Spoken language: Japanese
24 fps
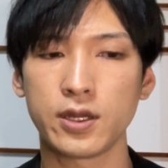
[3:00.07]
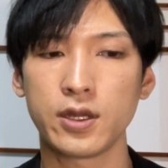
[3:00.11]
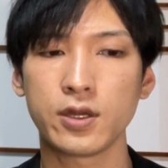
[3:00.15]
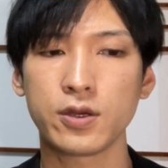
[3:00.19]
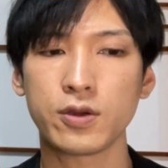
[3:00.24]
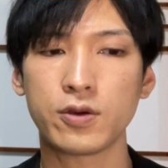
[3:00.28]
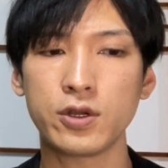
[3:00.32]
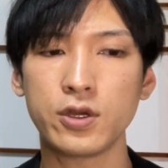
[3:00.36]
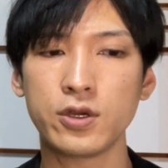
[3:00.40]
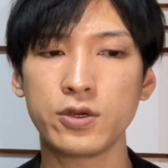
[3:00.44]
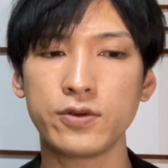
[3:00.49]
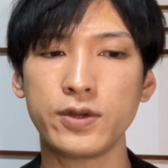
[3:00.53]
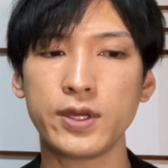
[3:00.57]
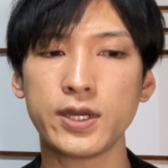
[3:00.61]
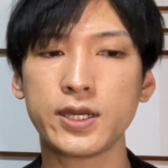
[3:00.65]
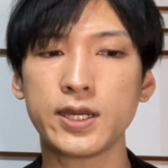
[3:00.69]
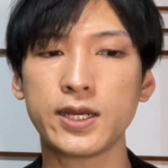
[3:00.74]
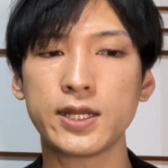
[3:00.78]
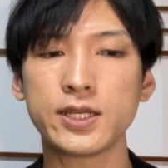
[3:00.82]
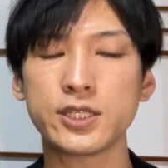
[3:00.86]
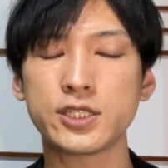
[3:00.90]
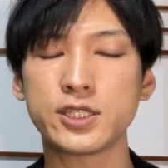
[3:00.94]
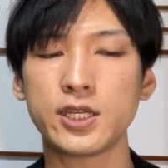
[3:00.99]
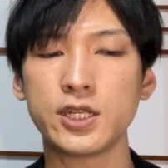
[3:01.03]
これを上か
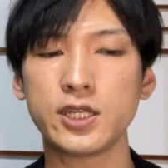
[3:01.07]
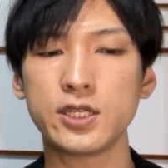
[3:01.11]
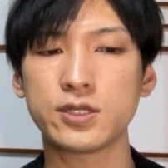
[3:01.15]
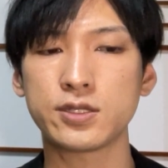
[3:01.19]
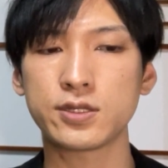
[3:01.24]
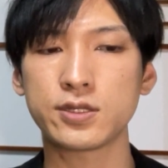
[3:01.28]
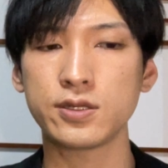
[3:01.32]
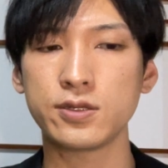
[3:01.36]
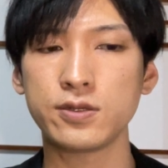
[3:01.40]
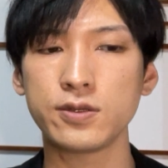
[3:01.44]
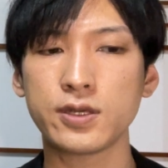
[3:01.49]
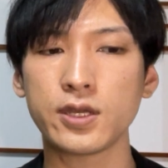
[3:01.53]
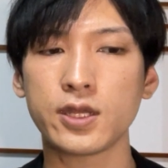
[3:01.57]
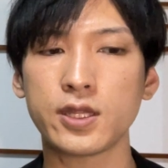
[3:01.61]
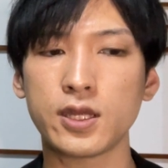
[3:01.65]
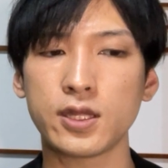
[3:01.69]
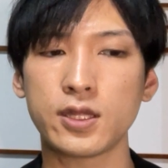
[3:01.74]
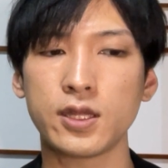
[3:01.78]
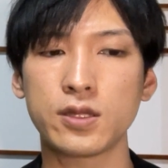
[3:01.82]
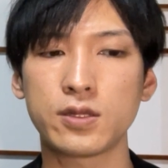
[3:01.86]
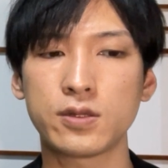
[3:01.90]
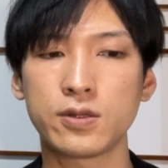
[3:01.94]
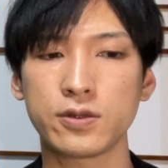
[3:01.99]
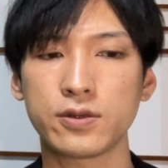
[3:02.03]
ら下に抜けて
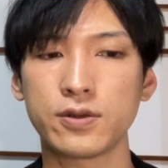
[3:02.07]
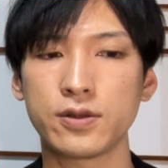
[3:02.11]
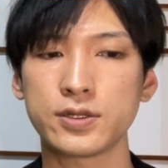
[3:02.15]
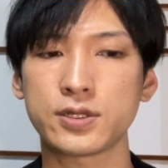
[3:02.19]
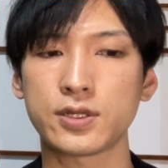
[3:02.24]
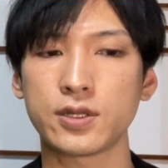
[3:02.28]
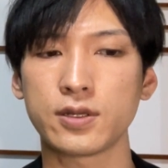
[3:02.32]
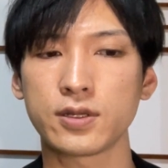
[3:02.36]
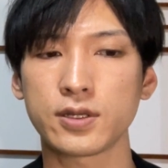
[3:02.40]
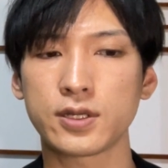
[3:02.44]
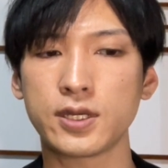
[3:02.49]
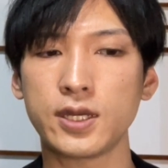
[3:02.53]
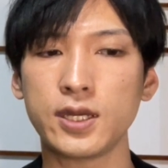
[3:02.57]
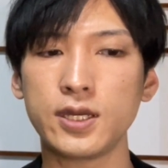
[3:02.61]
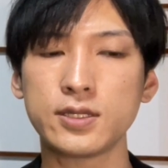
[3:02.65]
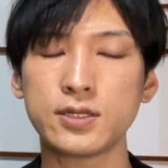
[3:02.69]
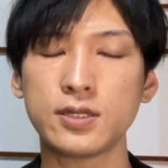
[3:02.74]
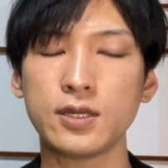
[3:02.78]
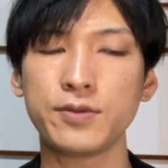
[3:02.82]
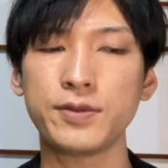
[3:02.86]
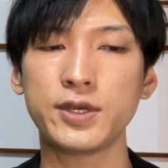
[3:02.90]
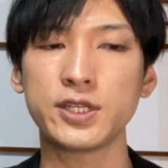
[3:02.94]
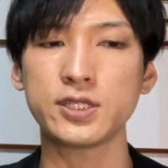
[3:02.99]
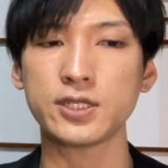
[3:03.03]
デッドクロス、形
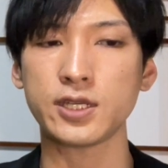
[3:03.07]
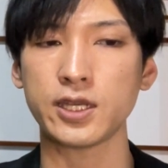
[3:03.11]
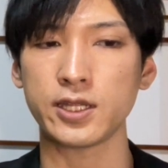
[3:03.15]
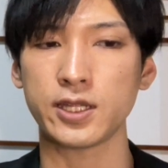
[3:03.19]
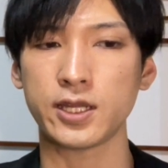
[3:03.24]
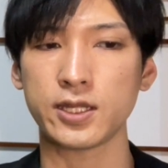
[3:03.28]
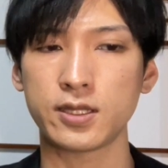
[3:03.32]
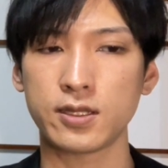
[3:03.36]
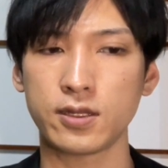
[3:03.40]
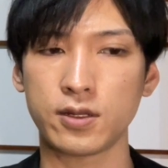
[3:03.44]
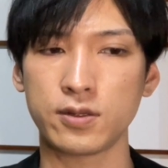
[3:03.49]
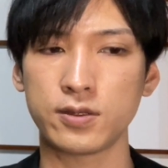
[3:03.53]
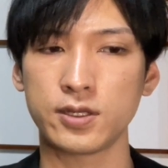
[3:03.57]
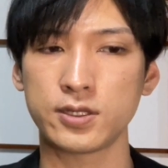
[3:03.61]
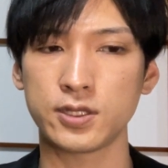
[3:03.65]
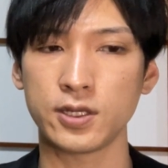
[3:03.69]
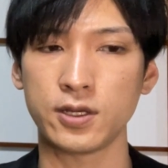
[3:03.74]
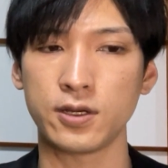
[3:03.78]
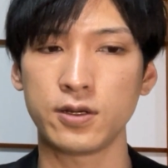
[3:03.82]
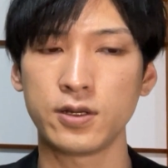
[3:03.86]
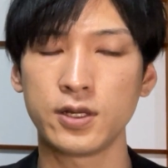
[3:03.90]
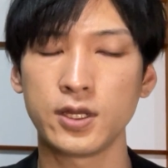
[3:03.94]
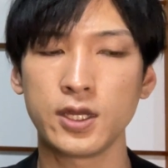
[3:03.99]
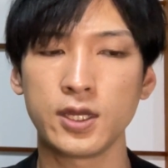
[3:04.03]
成間近になってるんです
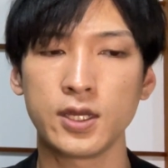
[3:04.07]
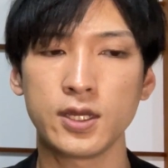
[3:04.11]
よ。